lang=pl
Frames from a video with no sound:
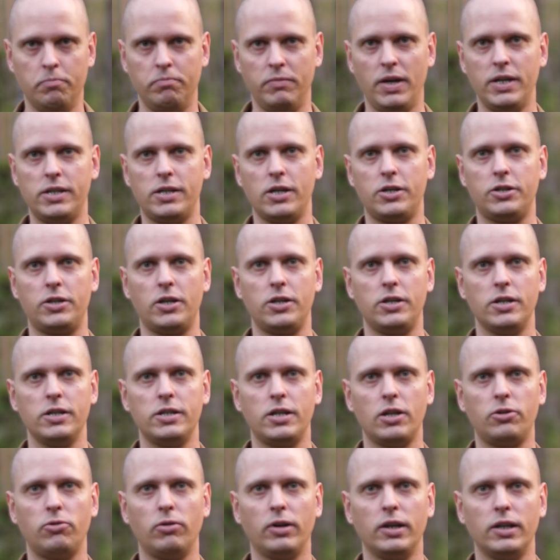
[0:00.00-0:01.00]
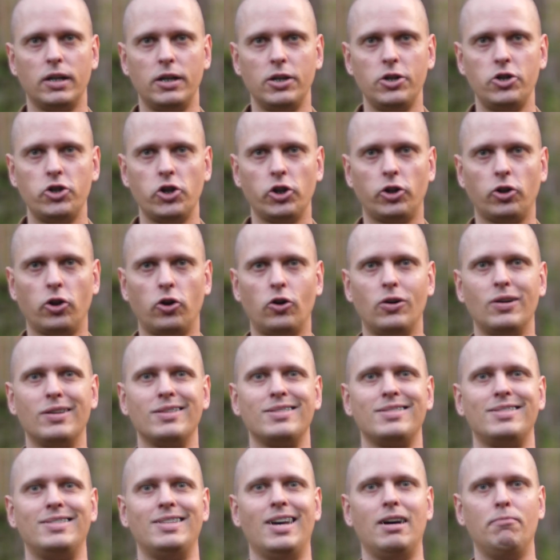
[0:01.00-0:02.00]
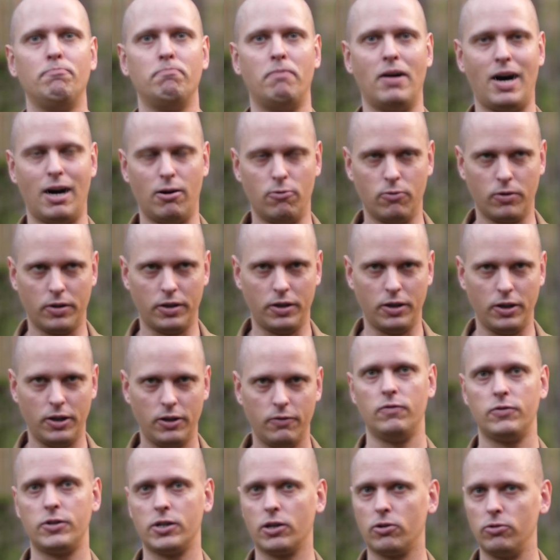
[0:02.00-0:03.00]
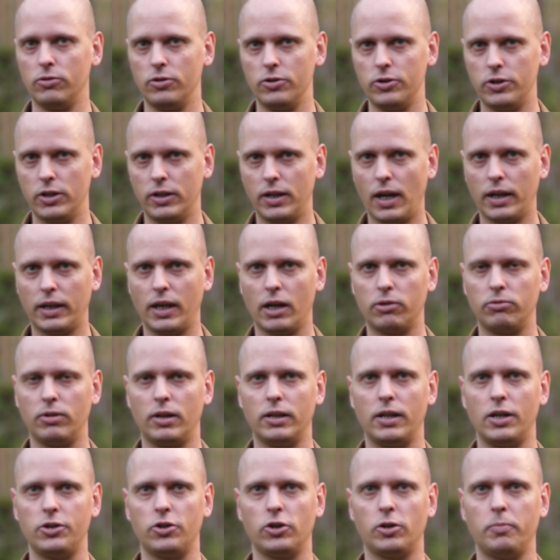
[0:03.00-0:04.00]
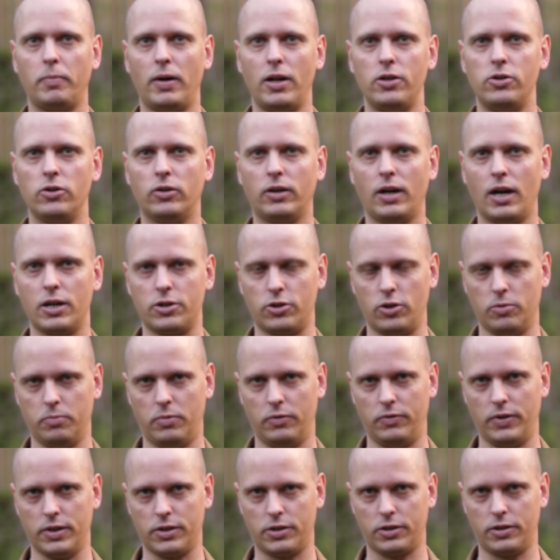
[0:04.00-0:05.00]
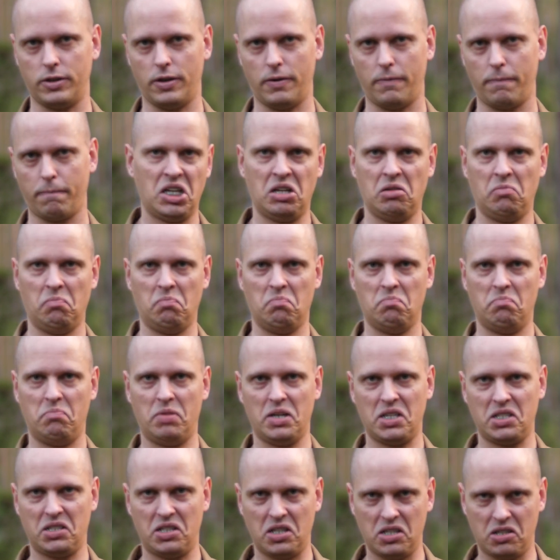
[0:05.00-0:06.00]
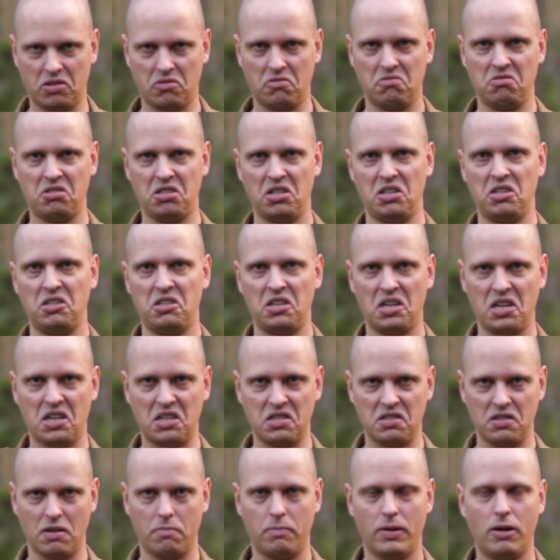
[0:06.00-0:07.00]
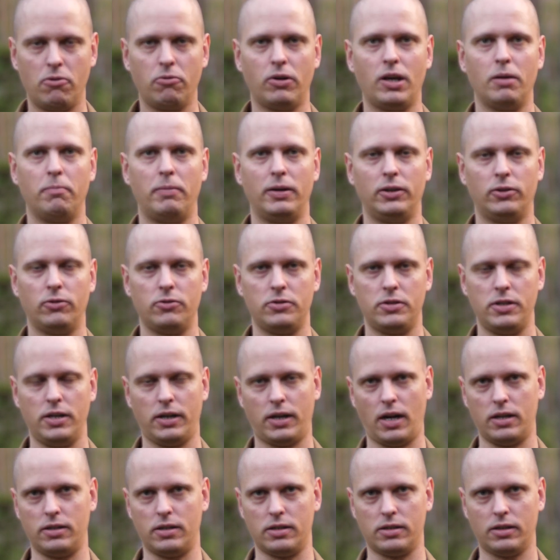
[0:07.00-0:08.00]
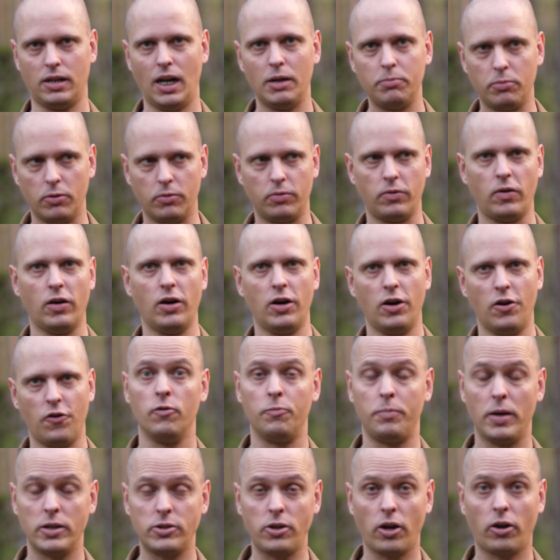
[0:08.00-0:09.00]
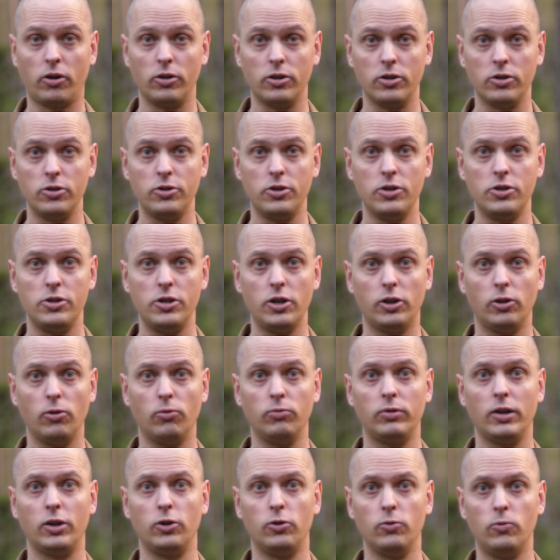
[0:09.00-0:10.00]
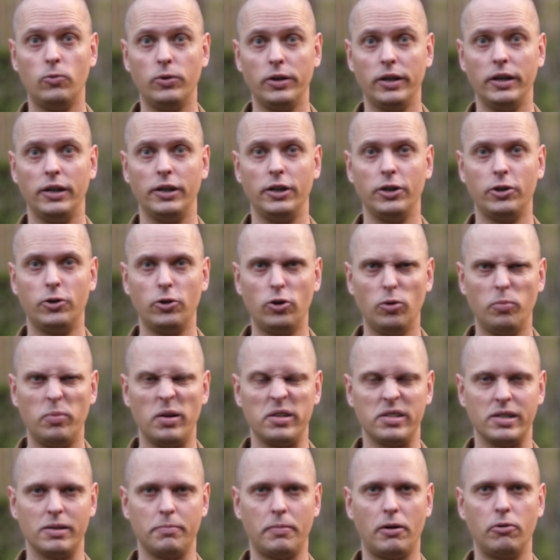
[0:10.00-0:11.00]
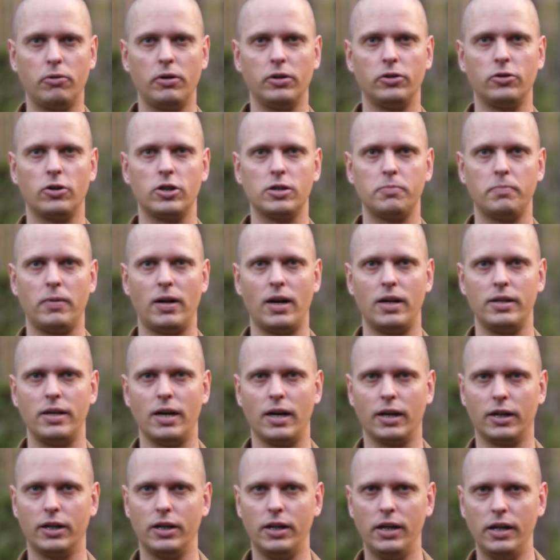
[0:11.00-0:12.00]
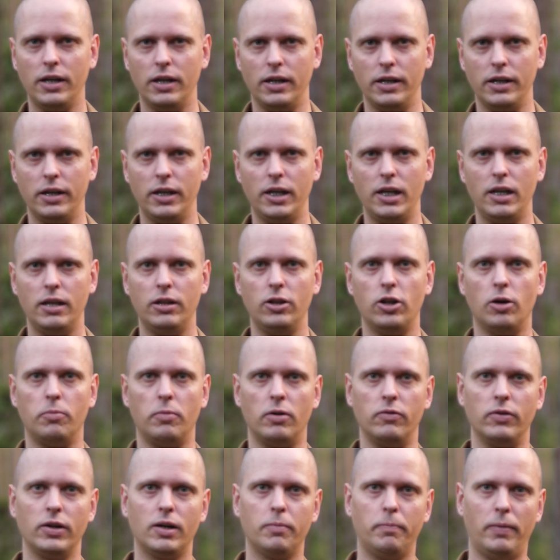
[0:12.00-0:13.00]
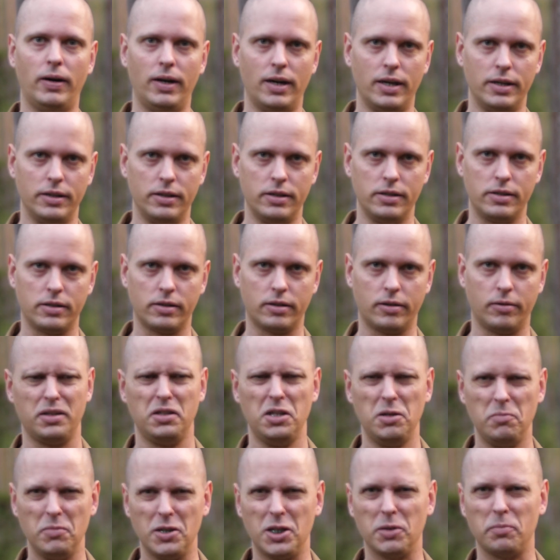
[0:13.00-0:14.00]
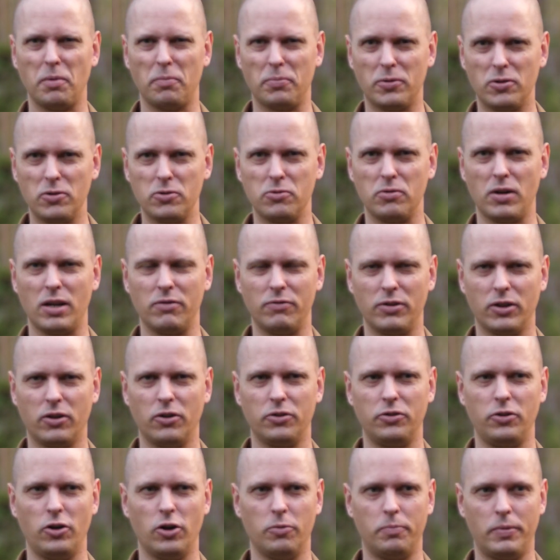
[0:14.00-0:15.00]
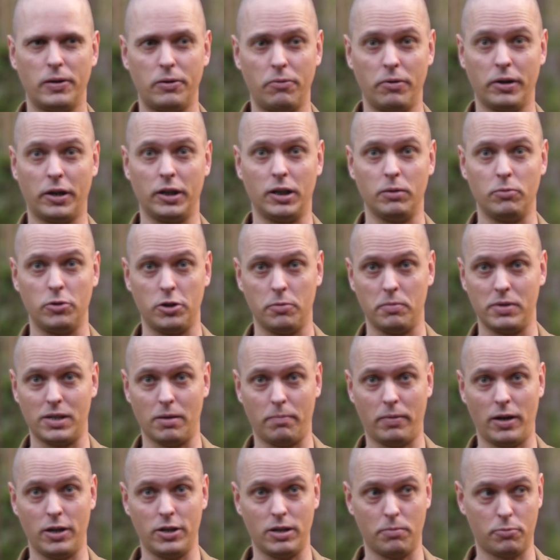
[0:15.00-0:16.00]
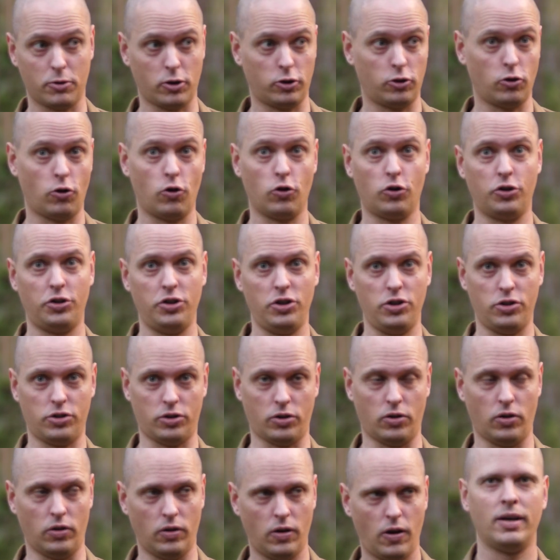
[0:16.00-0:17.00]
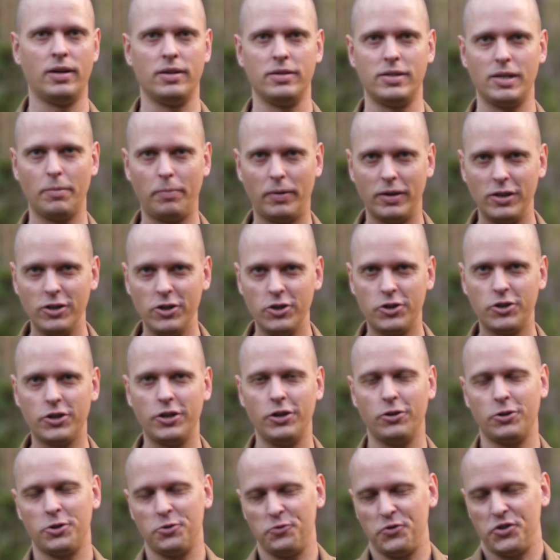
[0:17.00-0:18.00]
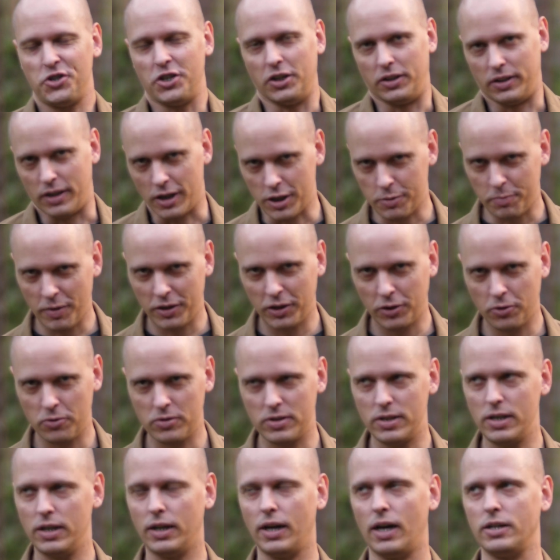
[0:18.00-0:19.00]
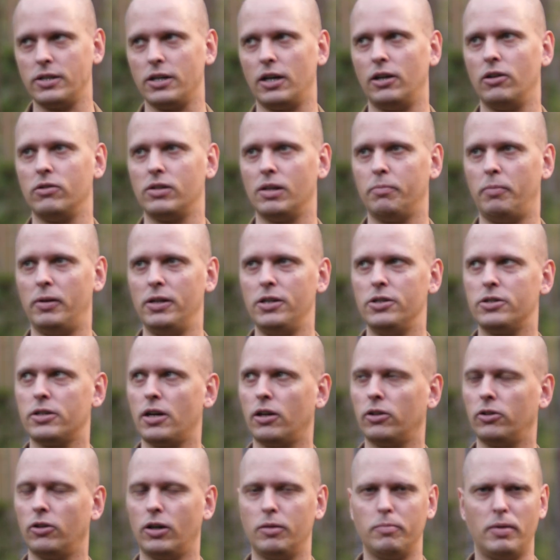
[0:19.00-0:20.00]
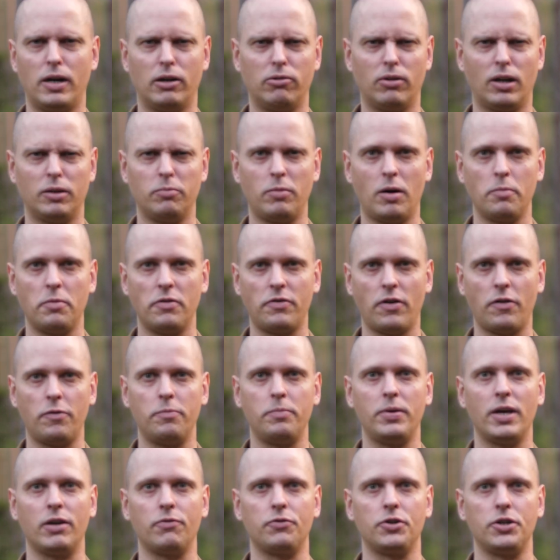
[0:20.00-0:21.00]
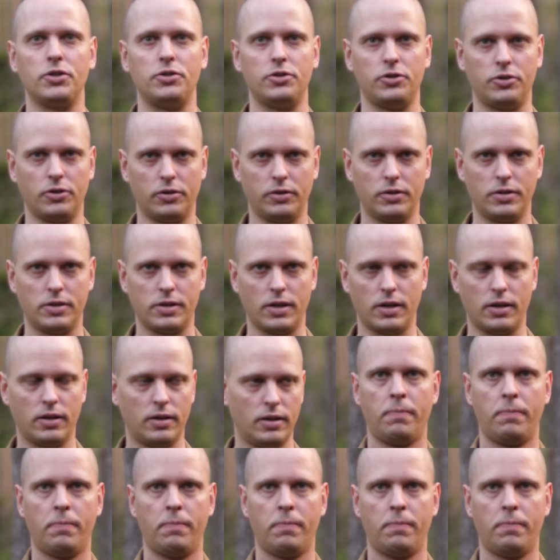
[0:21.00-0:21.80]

Miejsce 42 na liście to zapałki, w szczególności takie, które da się odpalić o każdą powierzchnię. Bezdyskusyjnie zapałki będą znikać ze sklepów, w pierwszej kolejności znikną te długie i grube zapałki do rozpalania grilli i domowych palenisk. Nimi się po prostu najwygodniej operuje, kiedy musimy zapalić na przykład ognisko. Zapalniczki oczywiście też będą znikać, ale o zapalniczkach to chyba akurat była mowa w pierwszej dziesiątce.